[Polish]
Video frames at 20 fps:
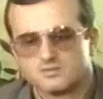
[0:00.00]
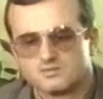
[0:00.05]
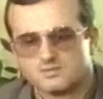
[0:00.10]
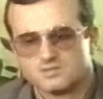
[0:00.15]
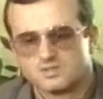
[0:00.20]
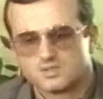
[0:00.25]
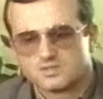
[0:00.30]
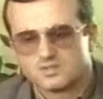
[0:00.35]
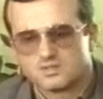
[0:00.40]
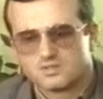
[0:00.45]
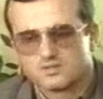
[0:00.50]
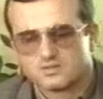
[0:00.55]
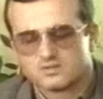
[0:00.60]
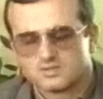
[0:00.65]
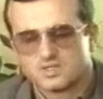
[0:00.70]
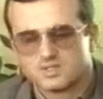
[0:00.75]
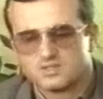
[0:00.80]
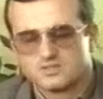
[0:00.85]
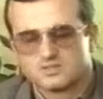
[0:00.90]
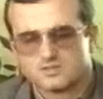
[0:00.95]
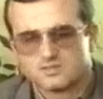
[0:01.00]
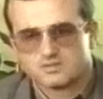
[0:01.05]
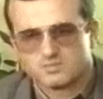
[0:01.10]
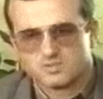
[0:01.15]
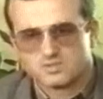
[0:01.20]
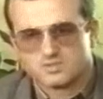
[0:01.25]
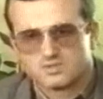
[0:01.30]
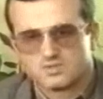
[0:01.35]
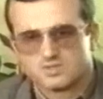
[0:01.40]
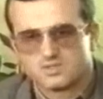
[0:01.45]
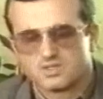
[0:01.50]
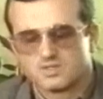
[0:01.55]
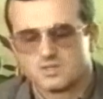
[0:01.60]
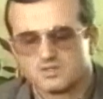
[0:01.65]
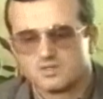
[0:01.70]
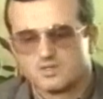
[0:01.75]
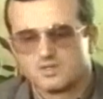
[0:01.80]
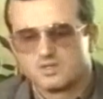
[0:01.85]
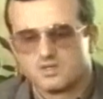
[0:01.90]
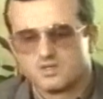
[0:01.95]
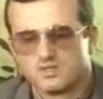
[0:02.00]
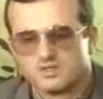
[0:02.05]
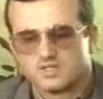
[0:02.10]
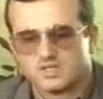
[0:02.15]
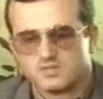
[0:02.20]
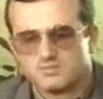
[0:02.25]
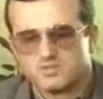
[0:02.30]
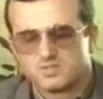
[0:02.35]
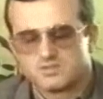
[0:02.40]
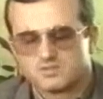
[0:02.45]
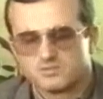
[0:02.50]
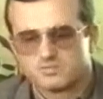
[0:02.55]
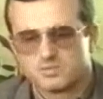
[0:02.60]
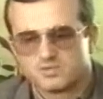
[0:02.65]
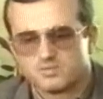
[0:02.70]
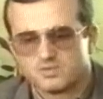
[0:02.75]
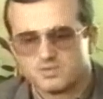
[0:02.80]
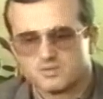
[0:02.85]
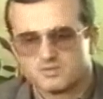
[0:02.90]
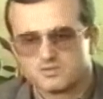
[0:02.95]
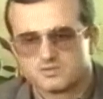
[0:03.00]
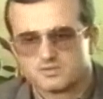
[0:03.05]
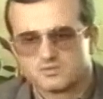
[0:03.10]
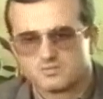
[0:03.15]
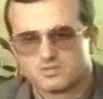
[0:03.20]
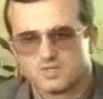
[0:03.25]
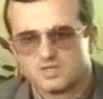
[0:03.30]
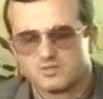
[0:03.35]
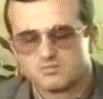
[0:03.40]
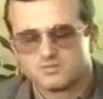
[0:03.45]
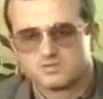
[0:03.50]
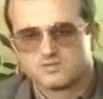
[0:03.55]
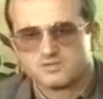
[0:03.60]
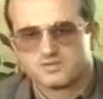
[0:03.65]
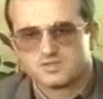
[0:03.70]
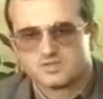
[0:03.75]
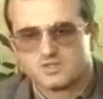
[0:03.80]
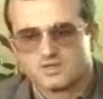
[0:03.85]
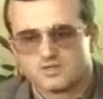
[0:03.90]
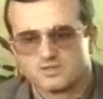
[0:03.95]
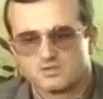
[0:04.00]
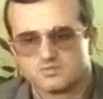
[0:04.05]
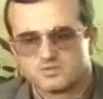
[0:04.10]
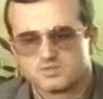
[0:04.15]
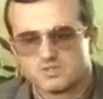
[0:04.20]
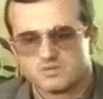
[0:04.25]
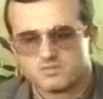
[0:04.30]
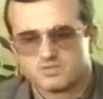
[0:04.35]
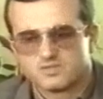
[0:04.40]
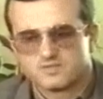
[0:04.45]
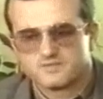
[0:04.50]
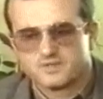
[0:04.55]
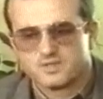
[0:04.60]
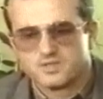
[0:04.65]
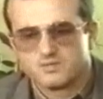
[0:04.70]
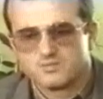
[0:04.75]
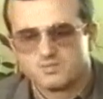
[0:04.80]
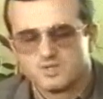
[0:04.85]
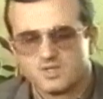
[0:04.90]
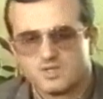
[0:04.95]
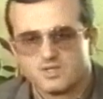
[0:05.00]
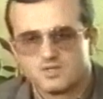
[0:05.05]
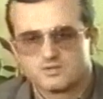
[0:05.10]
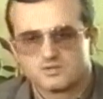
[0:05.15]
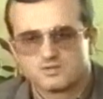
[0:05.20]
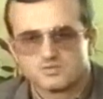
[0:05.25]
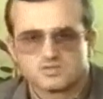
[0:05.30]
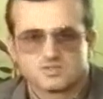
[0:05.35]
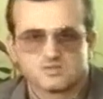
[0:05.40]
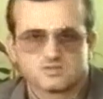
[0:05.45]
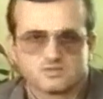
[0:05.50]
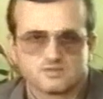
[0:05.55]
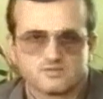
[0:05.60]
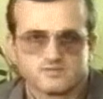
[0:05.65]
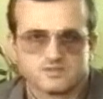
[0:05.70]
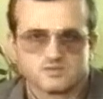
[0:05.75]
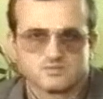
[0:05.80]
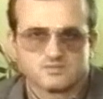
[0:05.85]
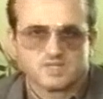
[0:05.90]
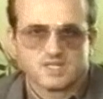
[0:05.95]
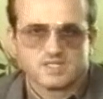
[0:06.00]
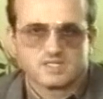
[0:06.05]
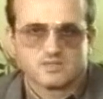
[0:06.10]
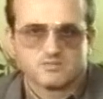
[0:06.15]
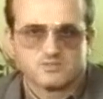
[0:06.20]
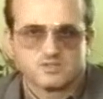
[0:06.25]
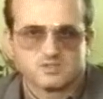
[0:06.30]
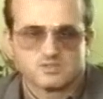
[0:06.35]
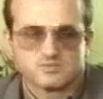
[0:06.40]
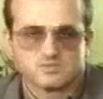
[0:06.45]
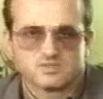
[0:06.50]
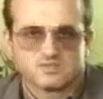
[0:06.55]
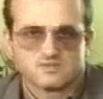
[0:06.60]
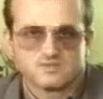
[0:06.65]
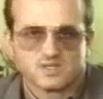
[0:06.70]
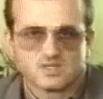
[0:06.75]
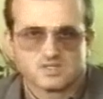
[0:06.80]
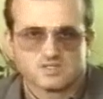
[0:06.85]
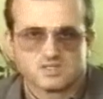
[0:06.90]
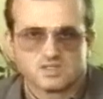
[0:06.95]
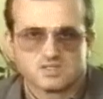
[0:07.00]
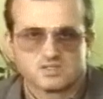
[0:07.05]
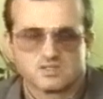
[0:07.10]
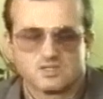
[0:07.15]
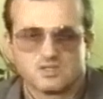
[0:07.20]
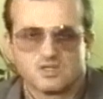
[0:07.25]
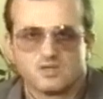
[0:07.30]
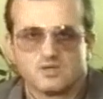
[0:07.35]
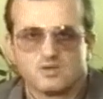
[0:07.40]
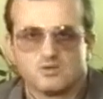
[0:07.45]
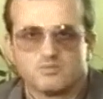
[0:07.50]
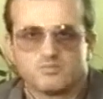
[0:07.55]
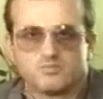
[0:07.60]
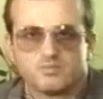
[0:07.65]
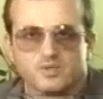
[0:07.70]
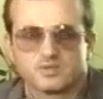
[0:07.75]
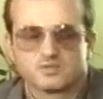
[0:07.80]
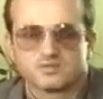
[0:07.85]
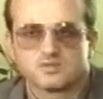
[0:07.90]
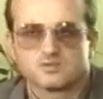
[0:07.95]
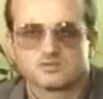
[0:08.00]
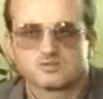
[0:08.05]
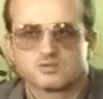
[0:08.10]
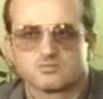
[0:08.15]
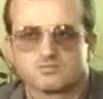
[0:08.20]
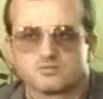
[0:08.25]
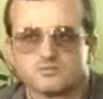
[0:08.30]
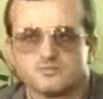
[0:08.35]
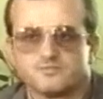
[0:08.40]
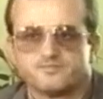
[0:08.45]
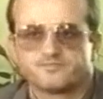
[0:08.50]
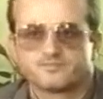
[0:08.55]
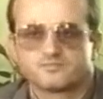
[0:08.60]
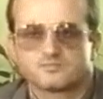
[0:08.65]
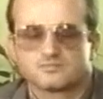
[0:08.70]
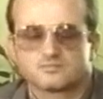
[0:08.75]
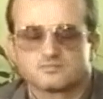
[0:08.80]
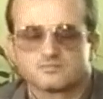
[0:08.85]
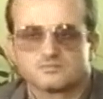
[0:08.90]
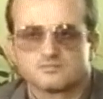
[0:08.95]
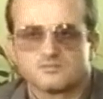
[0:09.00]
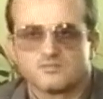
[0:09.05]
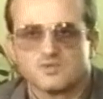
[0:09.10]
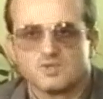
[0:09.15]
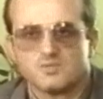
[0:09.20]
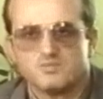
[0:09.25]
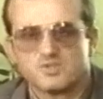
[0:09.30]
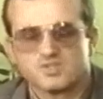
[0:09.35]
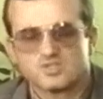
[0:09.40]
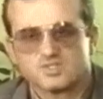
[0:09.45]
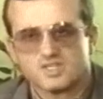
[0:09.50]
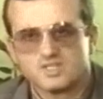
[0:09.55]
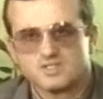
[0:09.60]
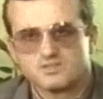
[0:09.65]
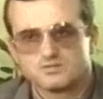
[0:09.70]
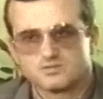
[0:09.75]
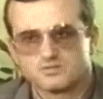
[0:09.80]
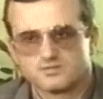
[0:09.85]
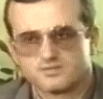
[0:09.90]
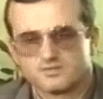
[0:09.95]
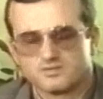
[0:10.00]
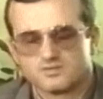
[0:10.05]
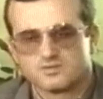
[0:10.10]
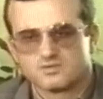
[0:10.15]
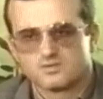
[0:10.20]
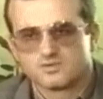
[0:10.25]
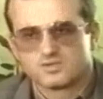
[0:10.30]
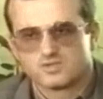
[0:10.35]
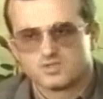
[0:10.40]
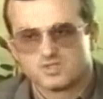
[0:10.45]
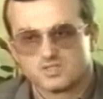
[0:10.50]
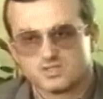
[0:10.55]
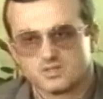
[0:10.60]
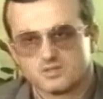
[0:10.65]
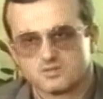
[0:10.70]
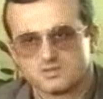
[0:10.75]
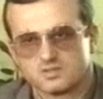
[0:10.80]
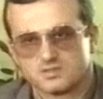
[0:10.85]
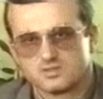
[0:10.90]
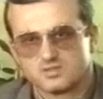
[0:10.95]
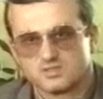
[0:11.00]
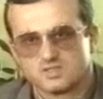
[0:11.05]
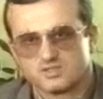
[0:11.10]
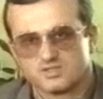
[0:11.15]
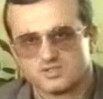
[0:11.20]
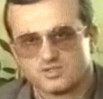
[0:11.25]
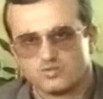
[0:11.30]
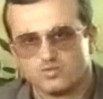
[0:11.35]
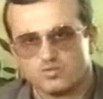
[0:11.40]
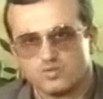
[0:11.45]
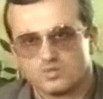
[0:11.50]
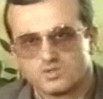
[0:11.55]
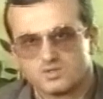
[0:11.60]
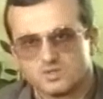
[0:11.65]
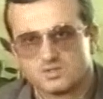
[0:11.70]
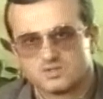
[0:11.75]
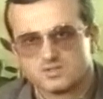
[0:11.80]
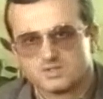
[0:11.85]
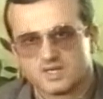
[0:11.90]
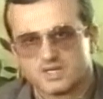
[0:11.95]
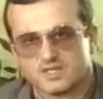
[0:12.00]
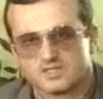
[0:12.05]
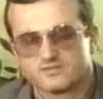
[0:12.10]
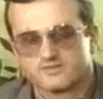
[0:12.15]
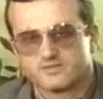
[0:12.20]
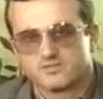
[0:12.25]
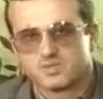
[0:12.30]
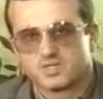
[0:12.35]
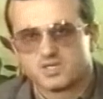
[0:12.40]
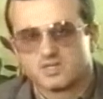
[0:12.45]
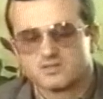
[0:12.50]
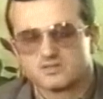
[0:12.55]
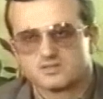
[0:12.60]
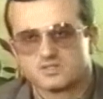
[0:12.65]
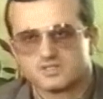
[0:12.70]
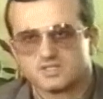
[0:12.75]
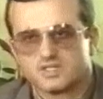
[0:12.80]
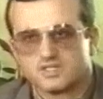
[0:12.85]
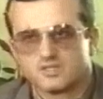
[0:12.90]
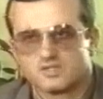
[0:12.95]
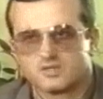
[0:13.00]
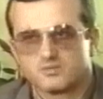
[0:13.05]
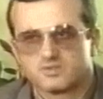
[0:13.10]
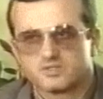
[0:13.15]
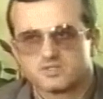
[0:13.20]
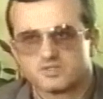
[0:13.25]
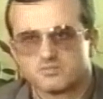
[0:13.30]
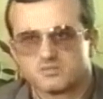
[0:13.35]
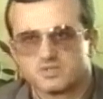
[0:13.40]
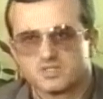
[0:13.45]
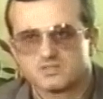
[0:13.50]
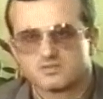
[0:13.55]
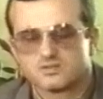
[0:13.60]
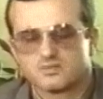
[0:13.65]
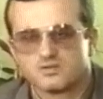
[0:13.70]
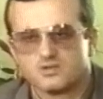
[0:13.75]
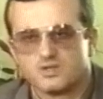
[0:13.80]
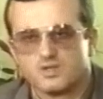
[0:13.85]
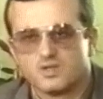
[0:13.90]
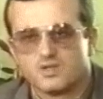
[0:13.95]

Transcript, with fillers: nie tylko techniczne, bo te najmniejszym problemem są, ale możliwości ekonomiczne pozwolą, tą częstotliwość nadal będziemy zwiększać po to, żeby mieszkańców korzystających dzisiaj z tych długich tras wybiegających daleko poza miasto